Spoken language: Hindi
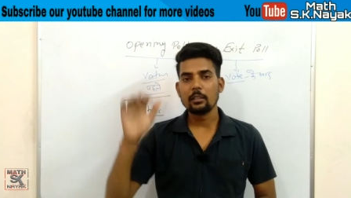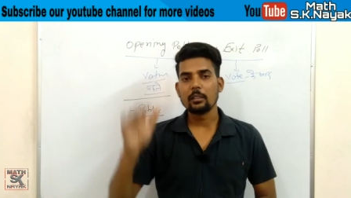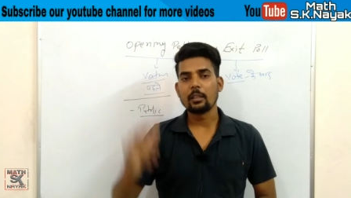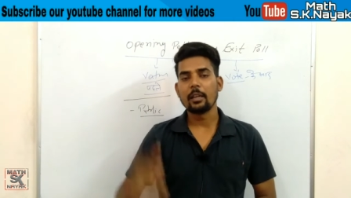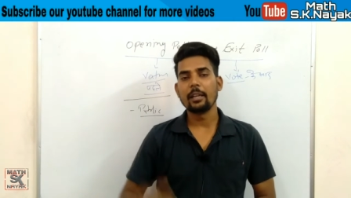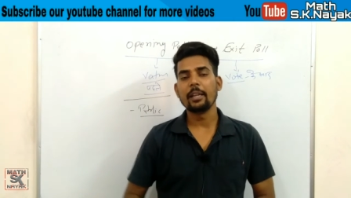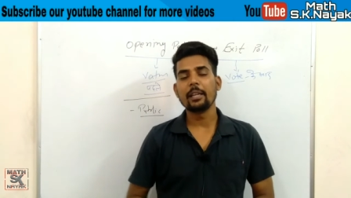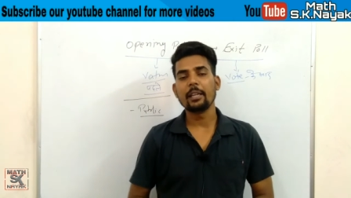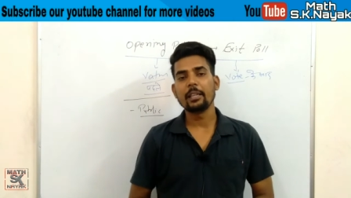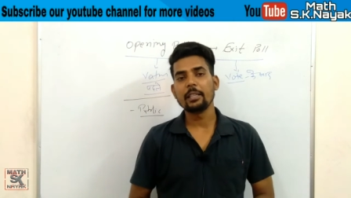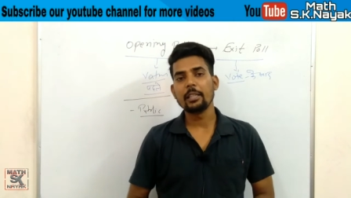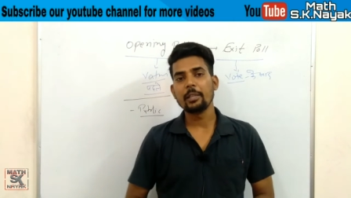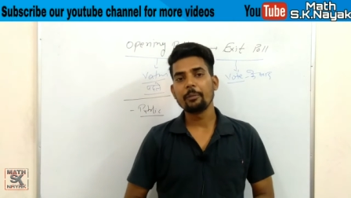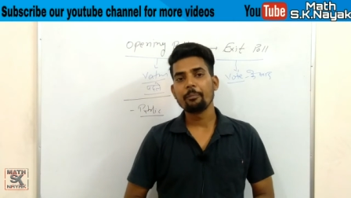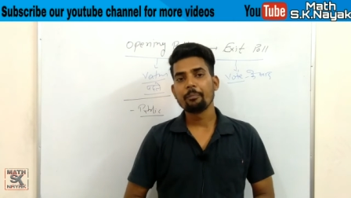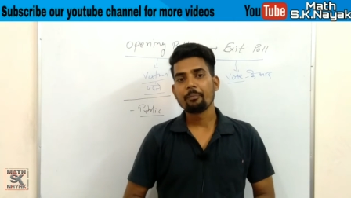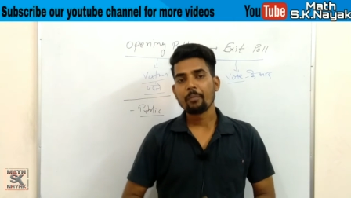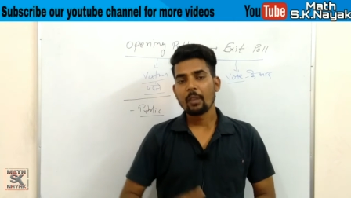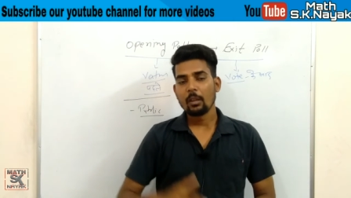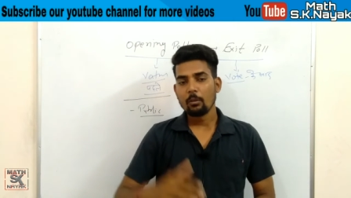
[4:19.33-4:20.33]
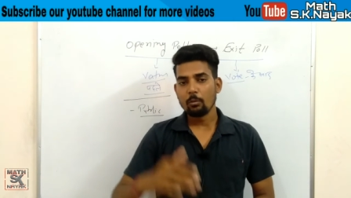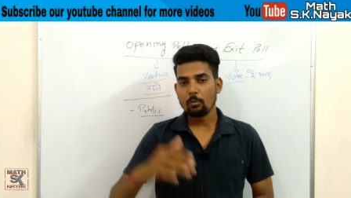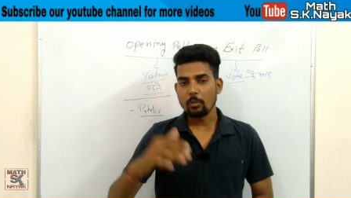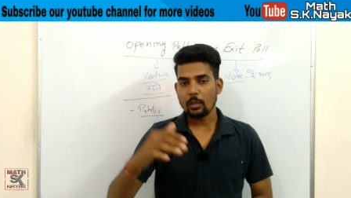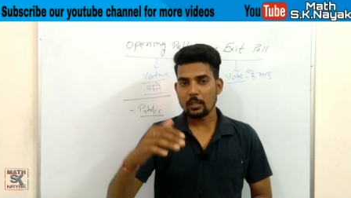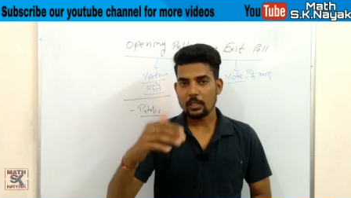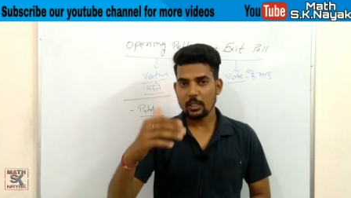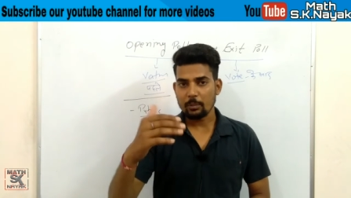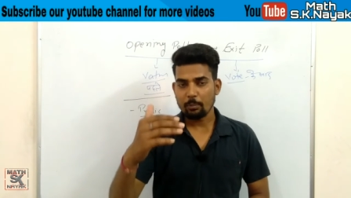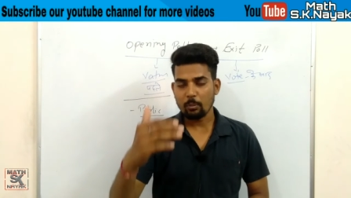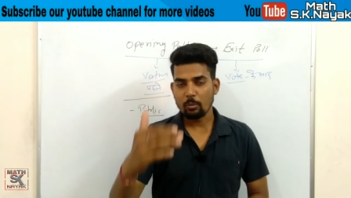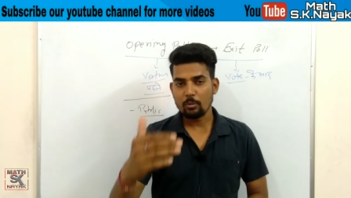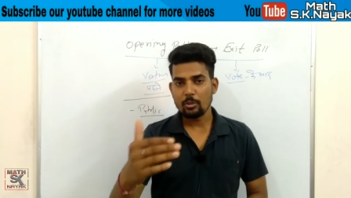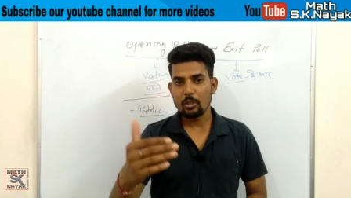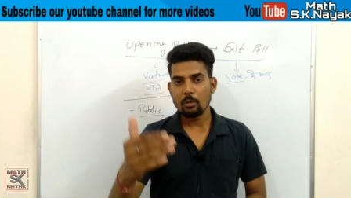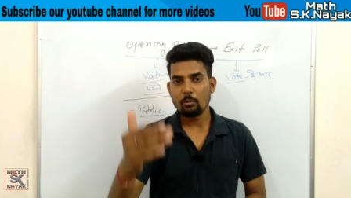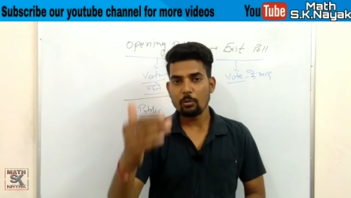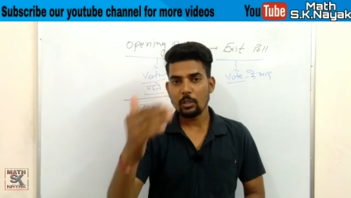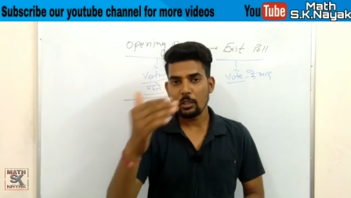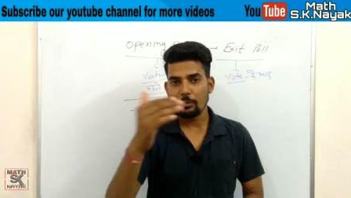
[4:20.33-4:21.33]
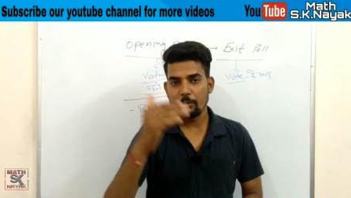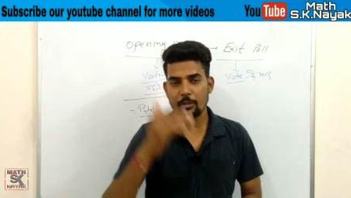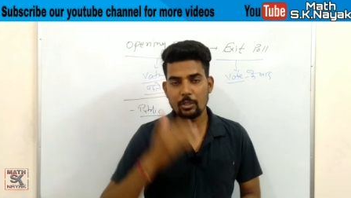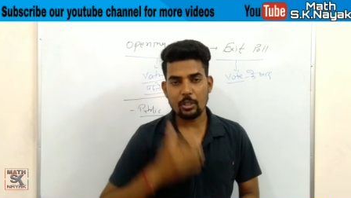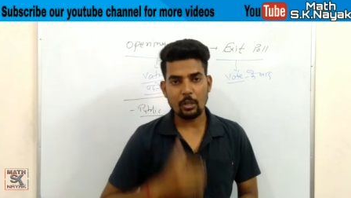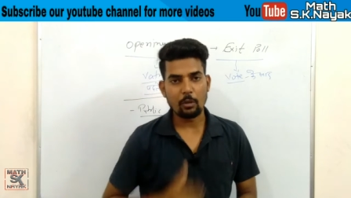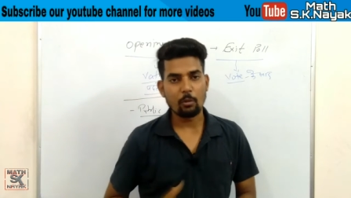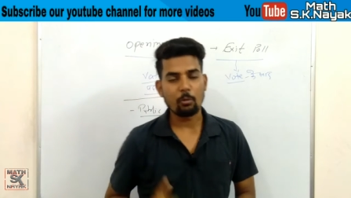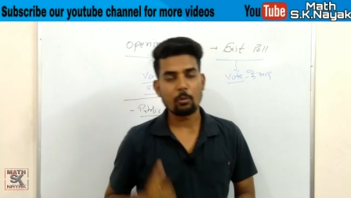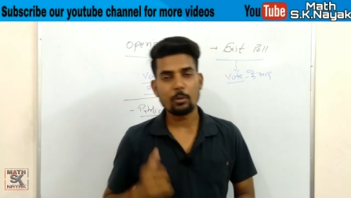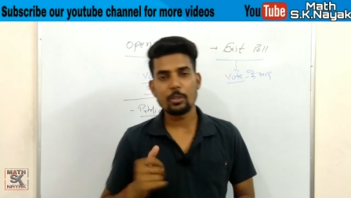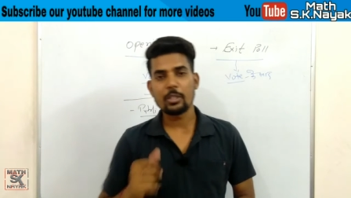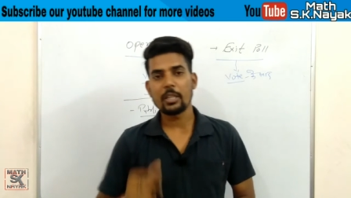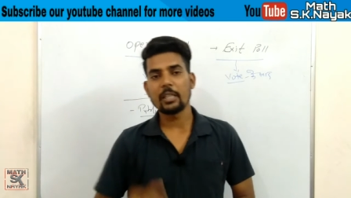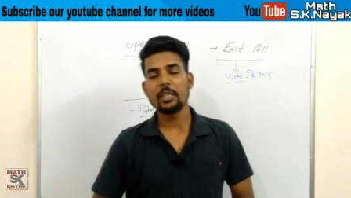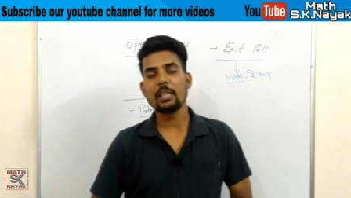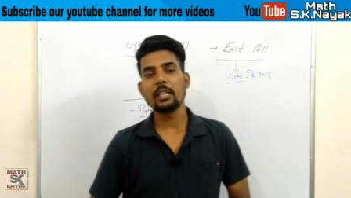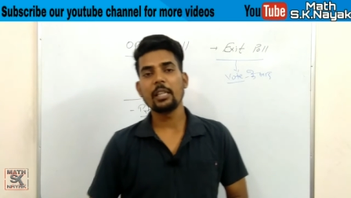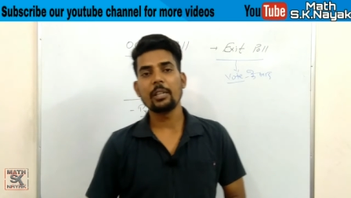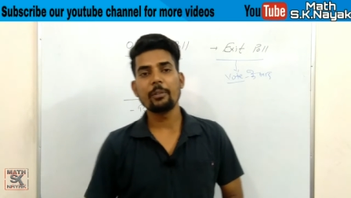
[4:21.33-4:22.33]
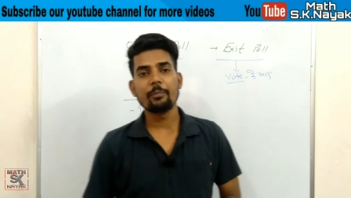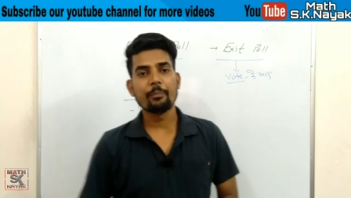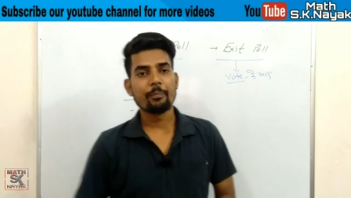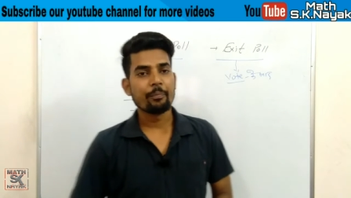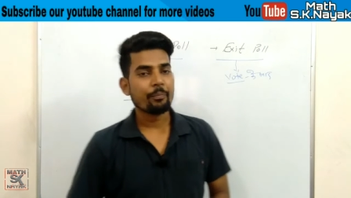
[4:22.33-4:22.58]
करेंगे ये उनके साथ पहुँचेंगे उनके विचारों को जानेंगे